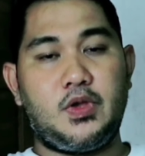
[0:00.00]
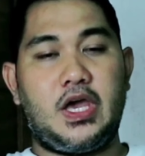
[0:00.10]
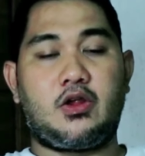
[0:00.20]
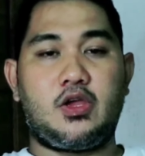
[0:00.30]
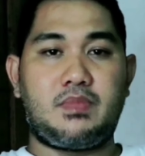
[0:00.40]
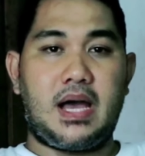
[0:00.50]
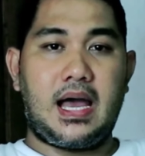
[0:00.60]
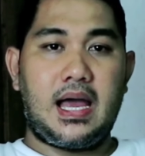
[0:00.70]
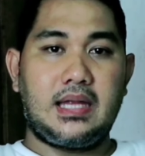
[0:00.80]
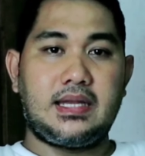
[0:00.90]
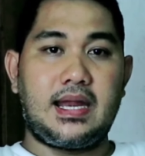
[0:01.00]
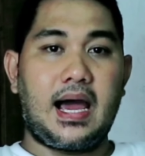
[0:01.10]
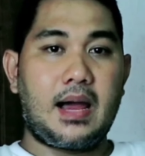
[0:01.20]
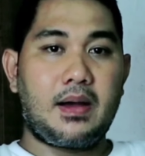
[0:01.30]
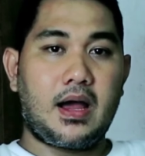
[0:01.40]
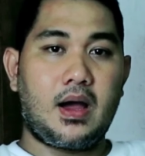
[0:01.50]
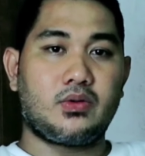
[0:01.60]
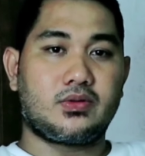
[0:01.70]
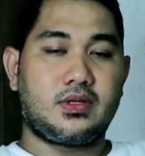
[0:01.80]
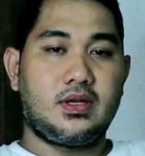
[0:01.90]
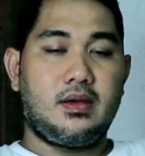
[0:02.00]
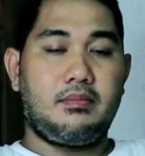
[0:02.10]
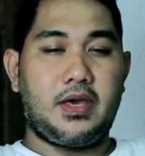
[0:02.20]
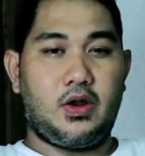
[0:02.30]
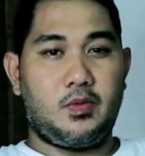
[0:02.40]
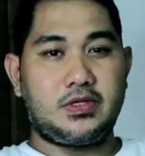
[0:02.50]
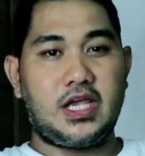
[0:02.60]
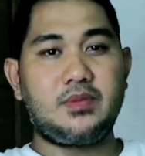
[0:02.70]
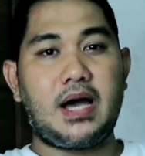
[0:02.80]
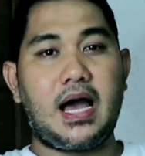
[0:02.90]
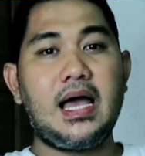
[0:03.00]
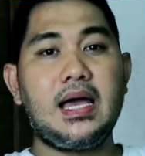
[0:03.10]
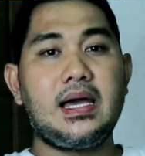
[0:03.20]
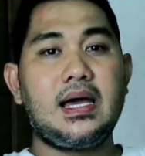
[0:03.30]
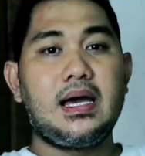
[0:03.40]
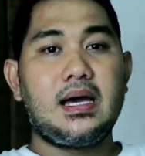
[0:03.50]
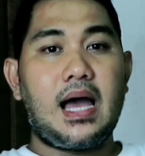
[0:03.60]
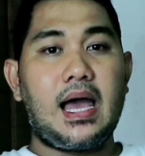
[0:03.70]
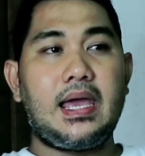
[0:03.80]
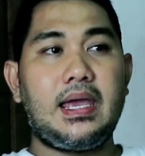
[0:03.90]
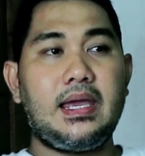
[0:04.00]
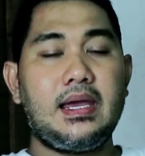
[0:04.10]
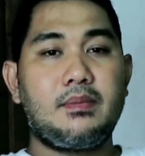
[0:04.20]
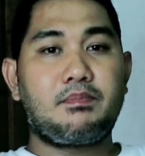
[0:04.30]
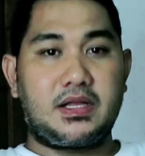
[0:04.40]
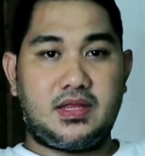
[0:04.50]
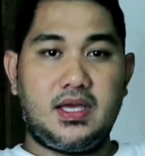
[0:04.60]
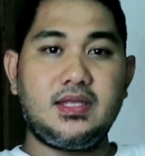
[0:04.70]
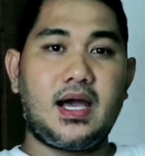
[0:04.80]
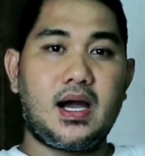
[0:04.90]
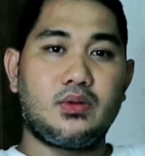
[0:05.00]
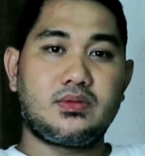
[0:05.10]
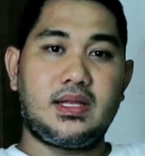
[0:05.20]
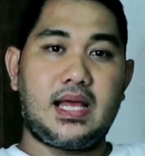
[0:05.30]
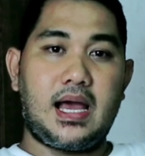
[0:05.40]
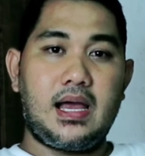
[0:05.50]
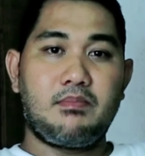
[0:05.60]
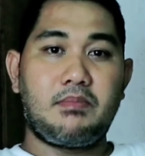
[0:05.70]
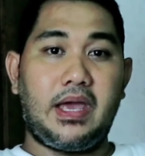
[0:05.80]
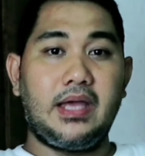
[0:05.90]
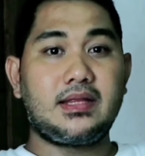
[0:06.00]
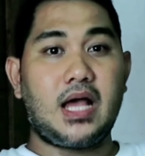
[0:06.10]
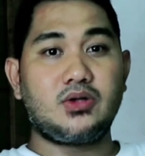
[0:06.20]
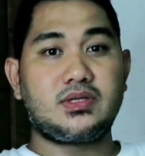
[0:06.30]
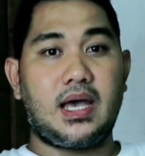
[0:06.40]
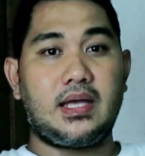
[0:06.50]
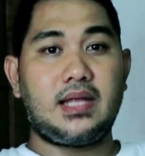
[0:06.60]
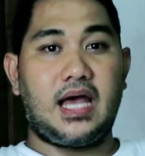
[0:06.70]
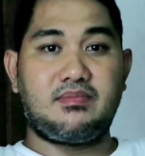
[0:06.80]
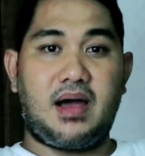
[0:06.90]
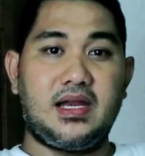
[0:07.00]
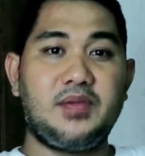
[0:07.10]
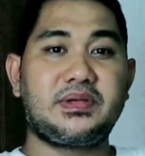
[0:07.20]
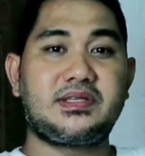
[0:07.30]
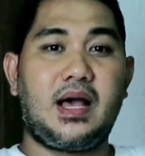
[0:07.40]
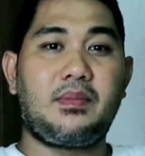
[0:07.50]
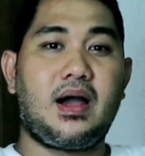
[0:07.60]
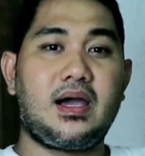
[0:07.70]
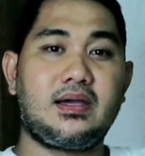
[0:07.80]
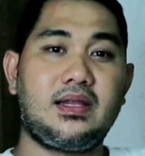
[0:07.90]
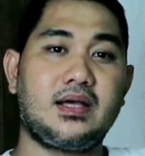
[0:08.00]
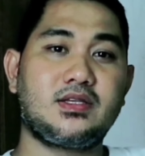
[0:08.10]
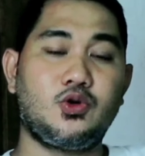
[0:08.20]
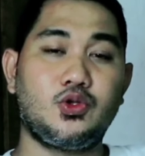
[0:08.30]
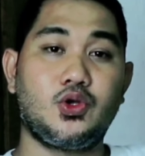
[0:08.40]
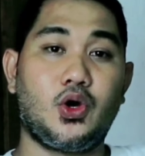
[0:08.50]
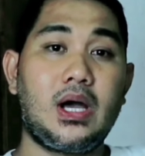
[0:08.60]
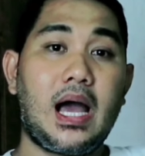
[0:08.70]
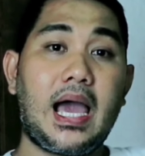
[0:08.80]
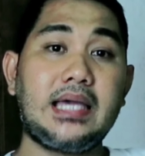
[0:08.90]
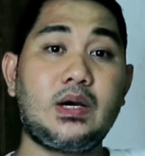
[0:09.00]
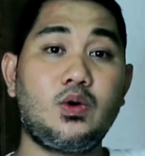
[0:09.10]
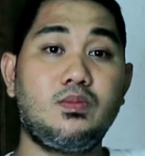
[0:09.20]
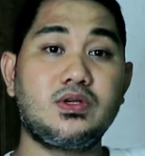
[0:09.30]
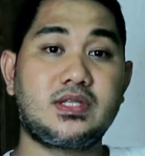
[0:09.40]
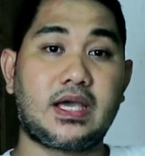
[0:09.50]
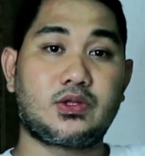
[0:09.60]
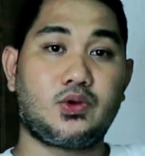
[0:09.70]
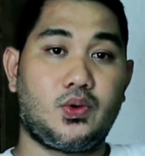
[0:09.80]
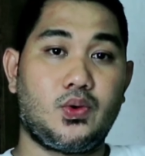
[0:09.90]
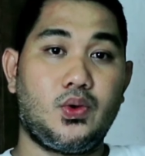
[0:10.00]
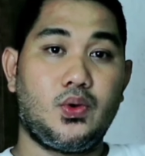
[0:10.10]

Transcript: Meron iba na lock account. Meron naman sa iba ay pagtingin ng account nila may 8,000 at makalipas lamang ang ilang segundo ay naubos na ito.